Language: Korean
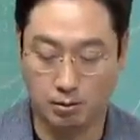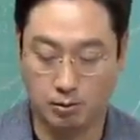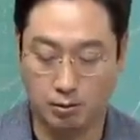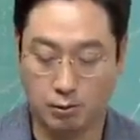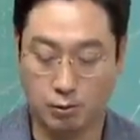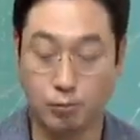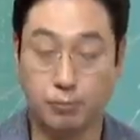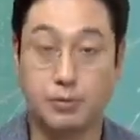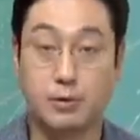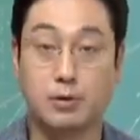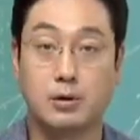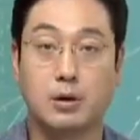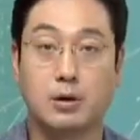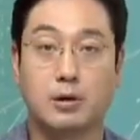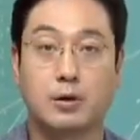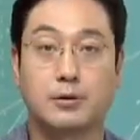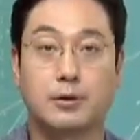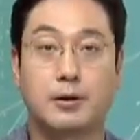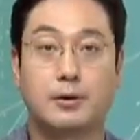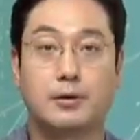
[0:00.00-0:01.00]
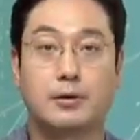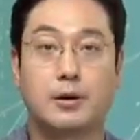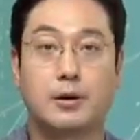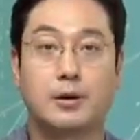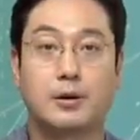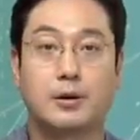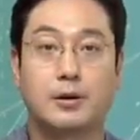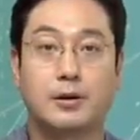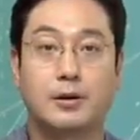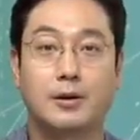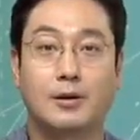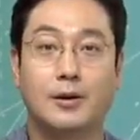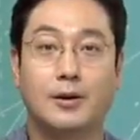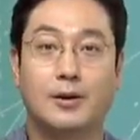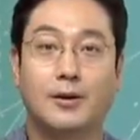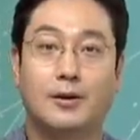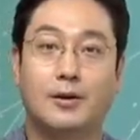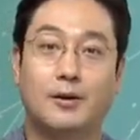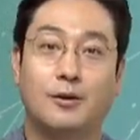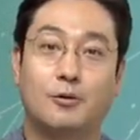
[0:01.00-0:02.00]
기후 변화가 상당히
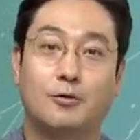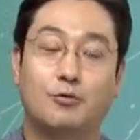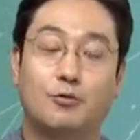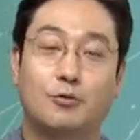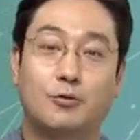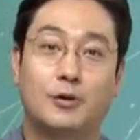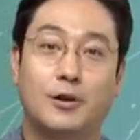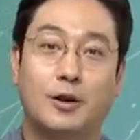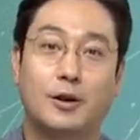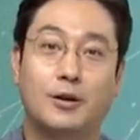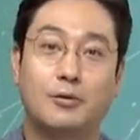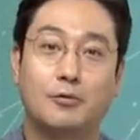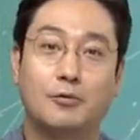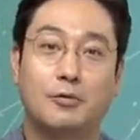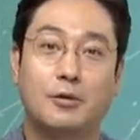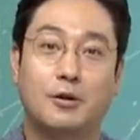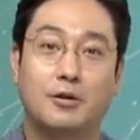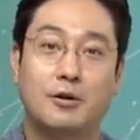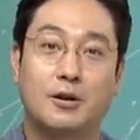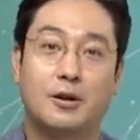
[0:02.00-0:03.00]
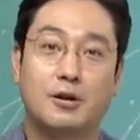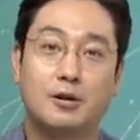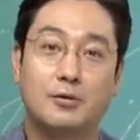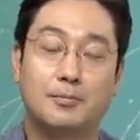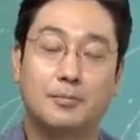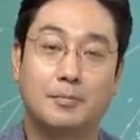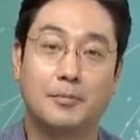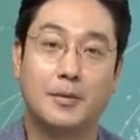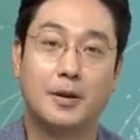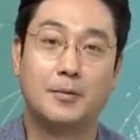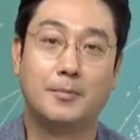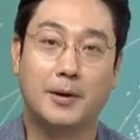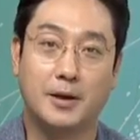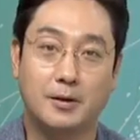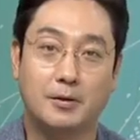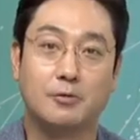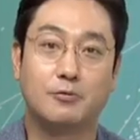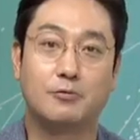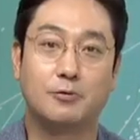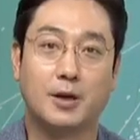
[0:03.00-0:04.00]
어, 주가에도 영향을
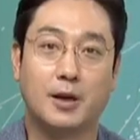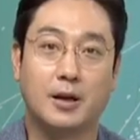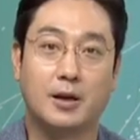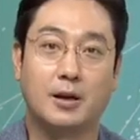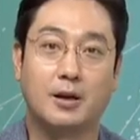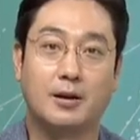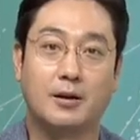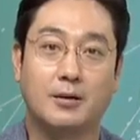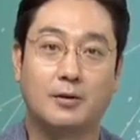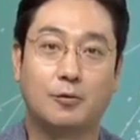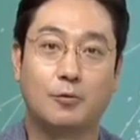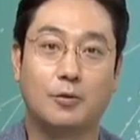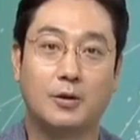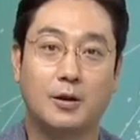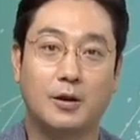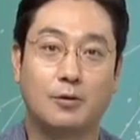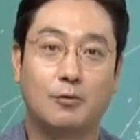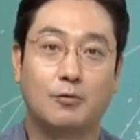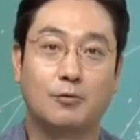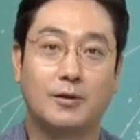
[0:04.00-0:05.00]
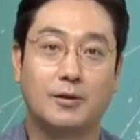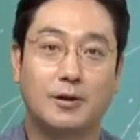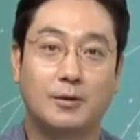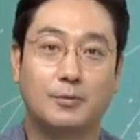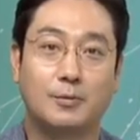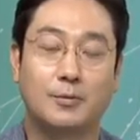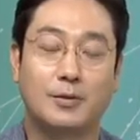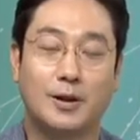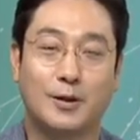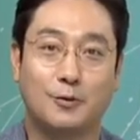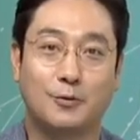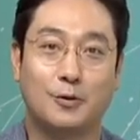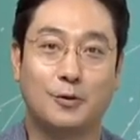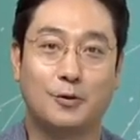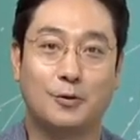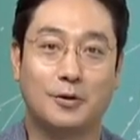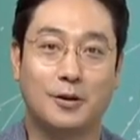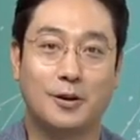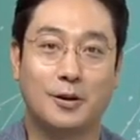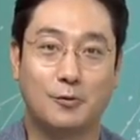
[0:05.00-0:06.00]
받는구나 또 이게 투자 상품이 될 수
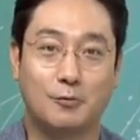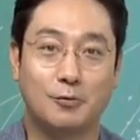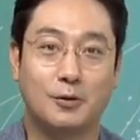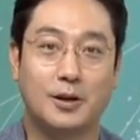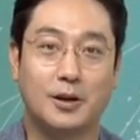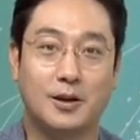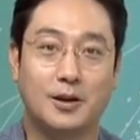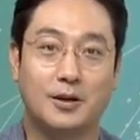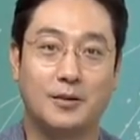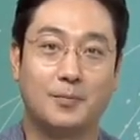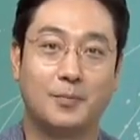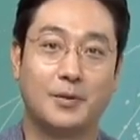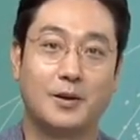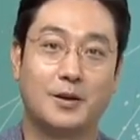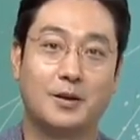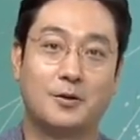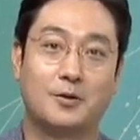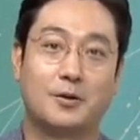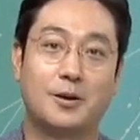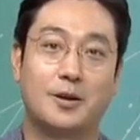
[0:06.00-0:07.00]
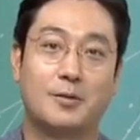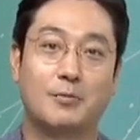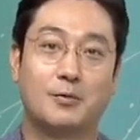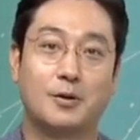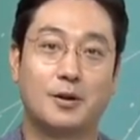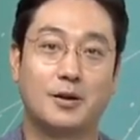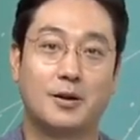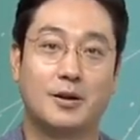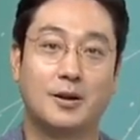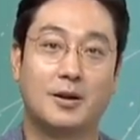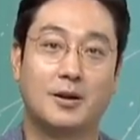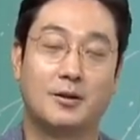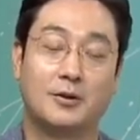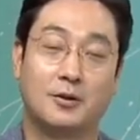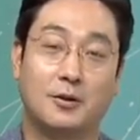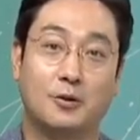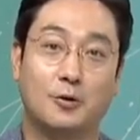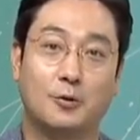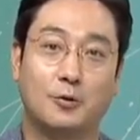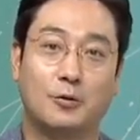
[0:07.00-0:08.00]
있구나 이렇게 이번에
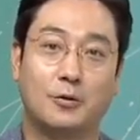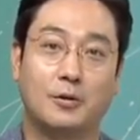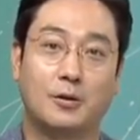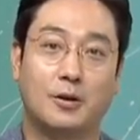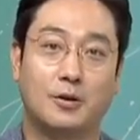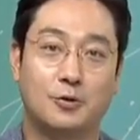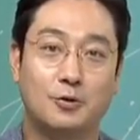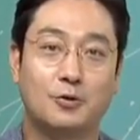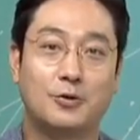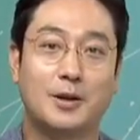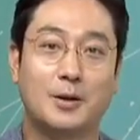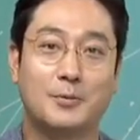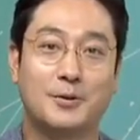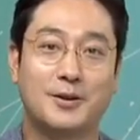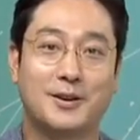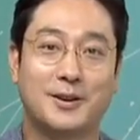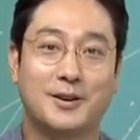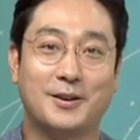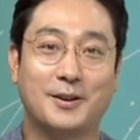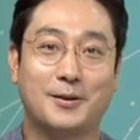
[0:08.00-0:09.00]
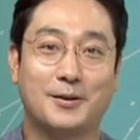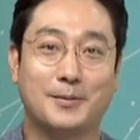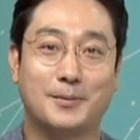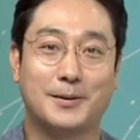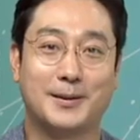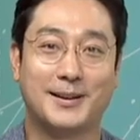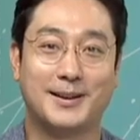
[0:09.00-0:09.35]
저희도 어, 취재하면서 알게 됐습니다.